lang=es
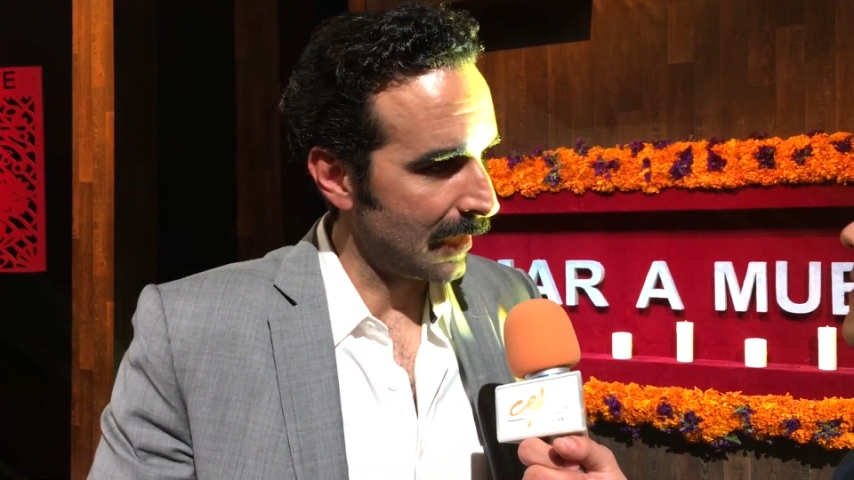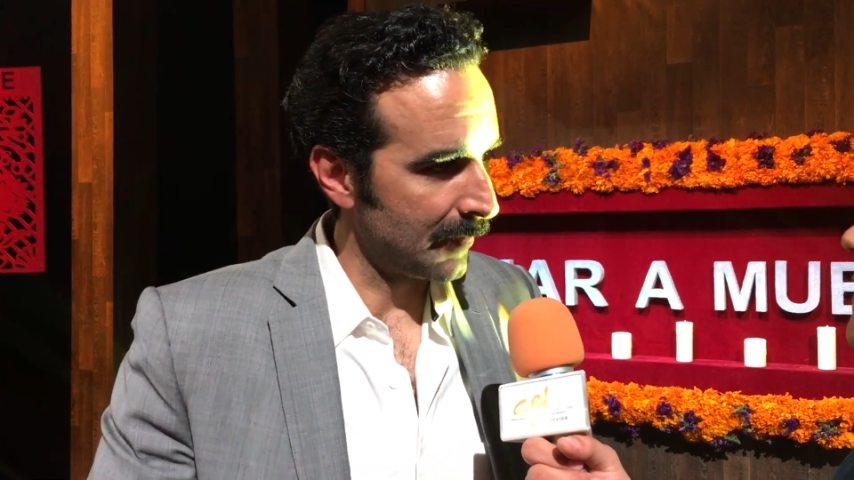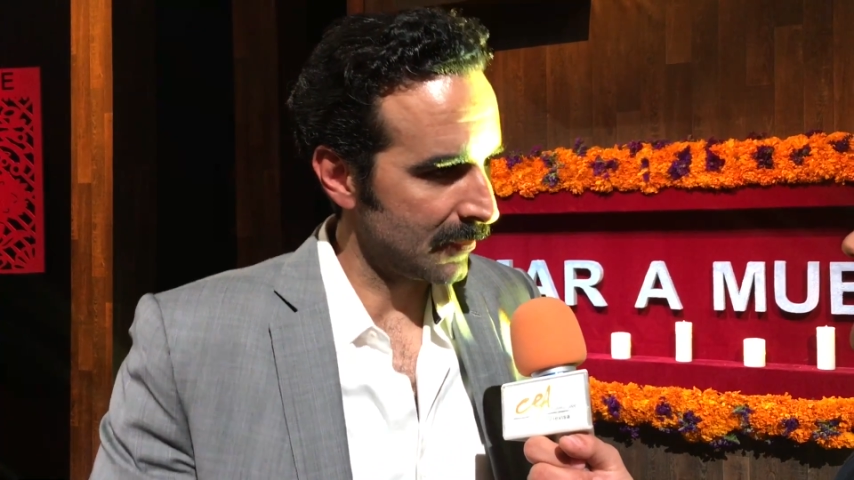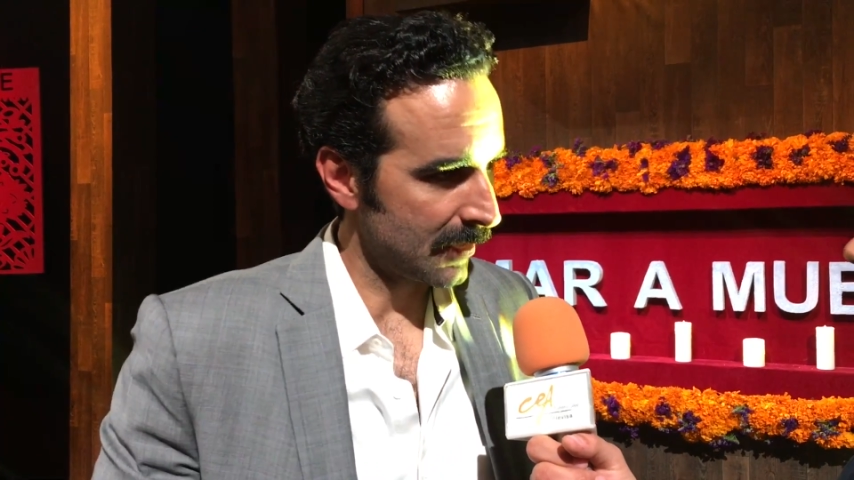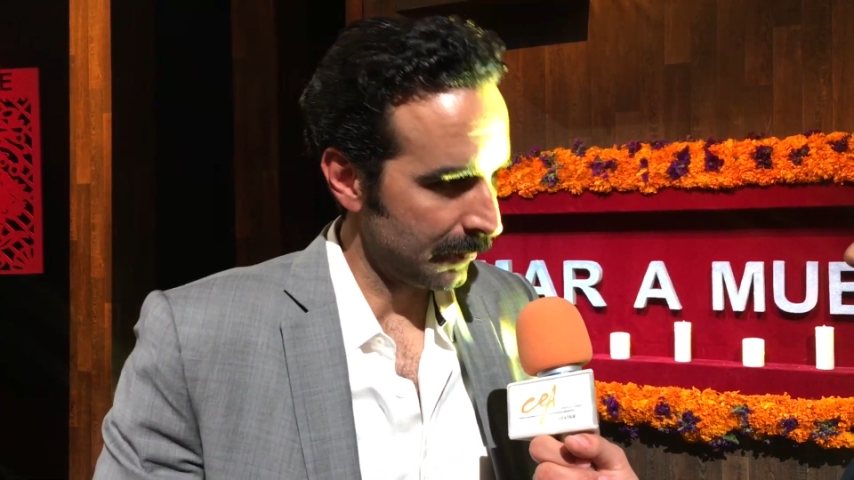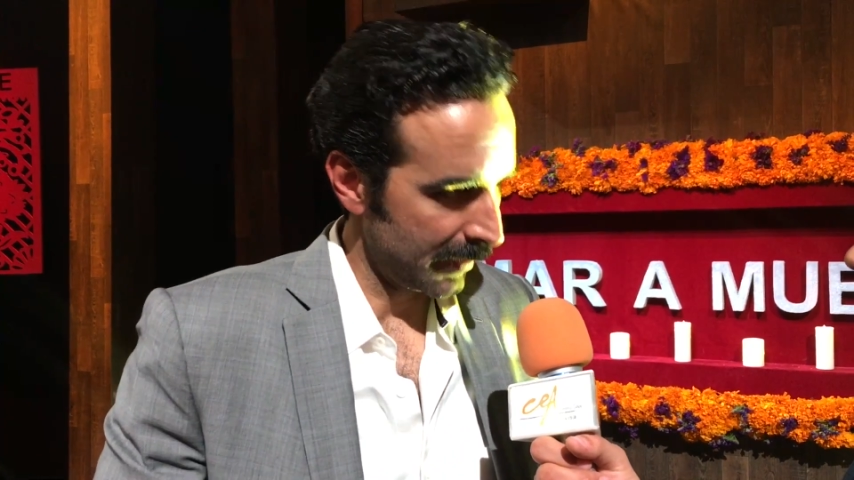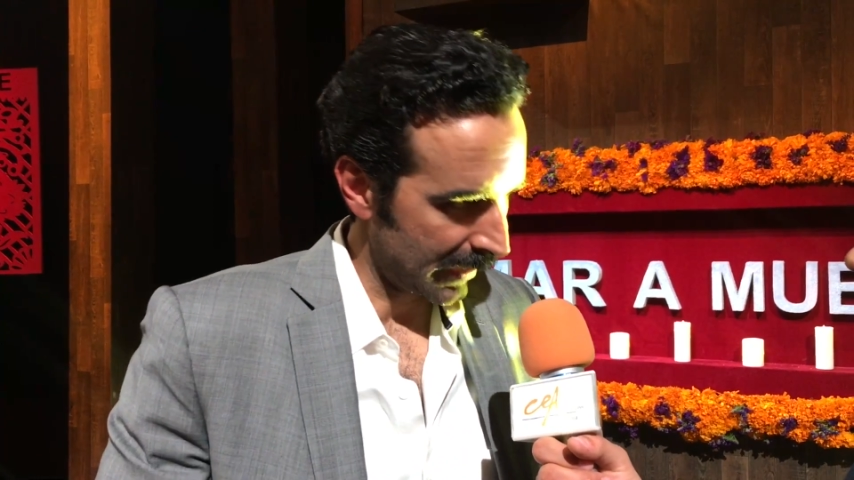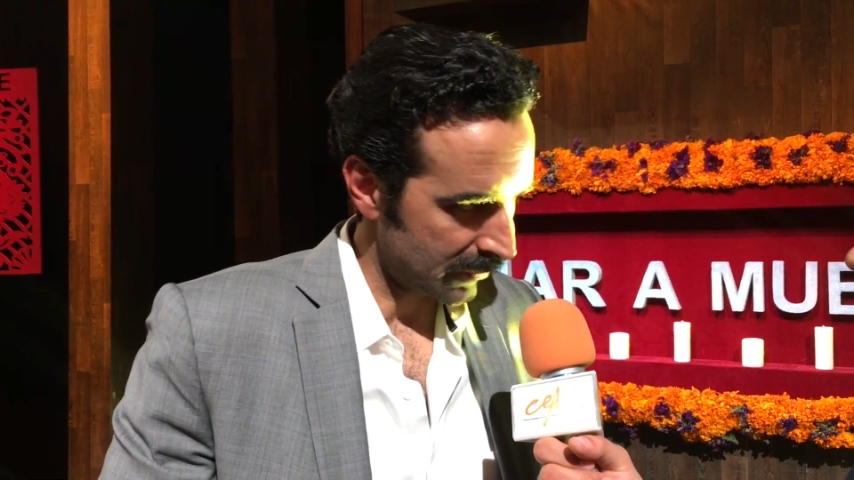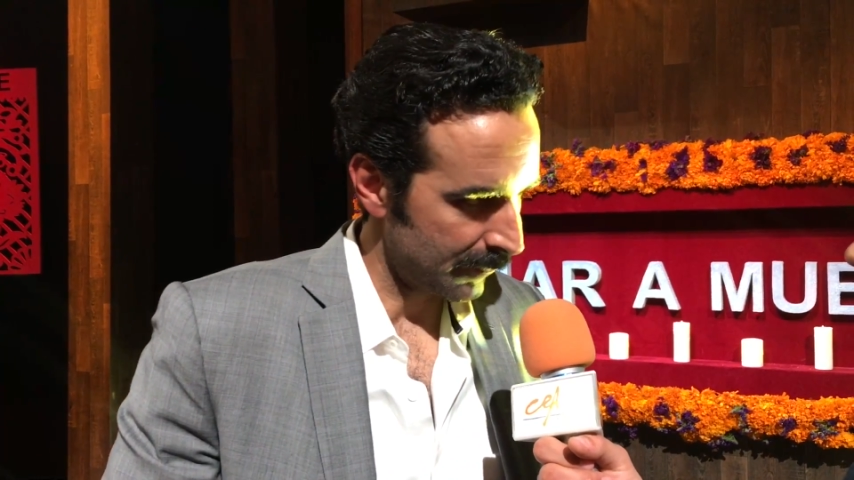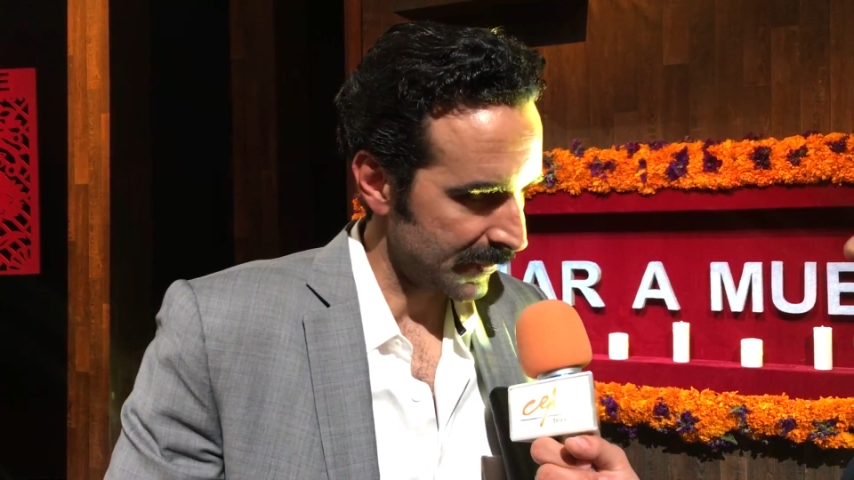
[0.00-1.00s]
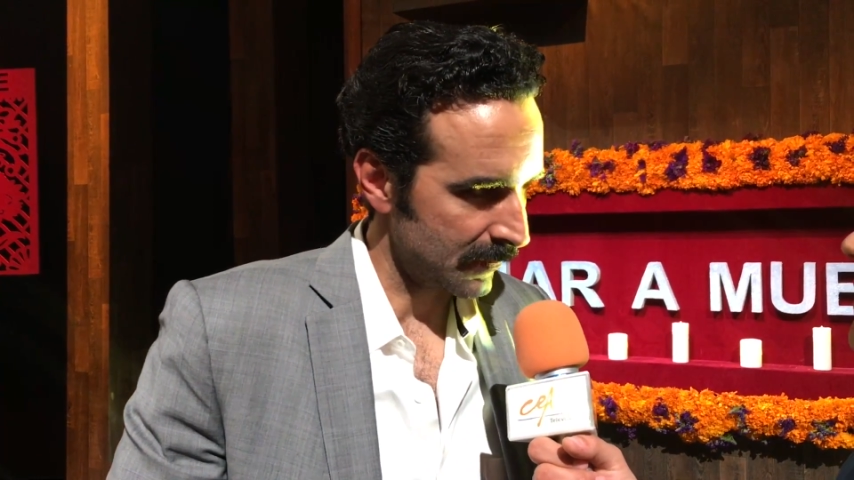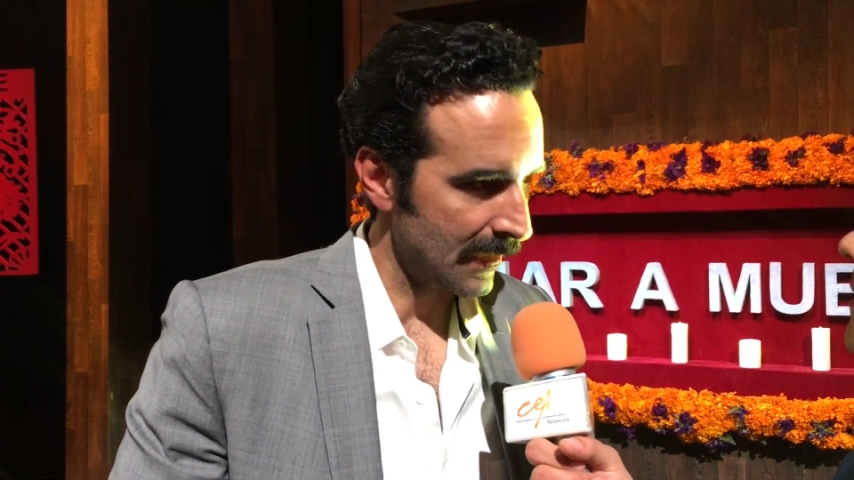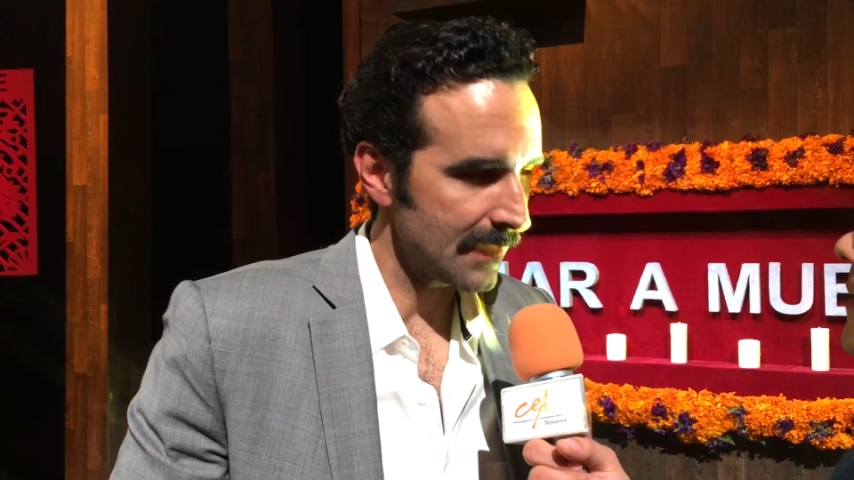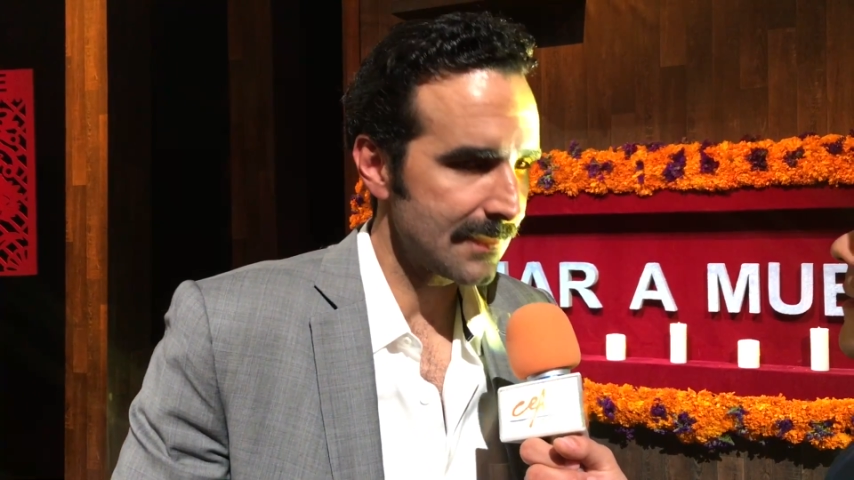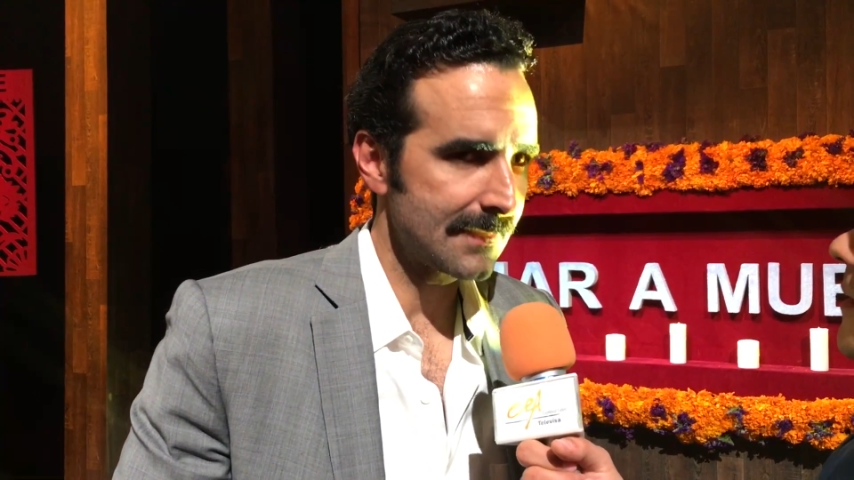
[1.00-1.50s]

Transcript: al menos en mi caso personal,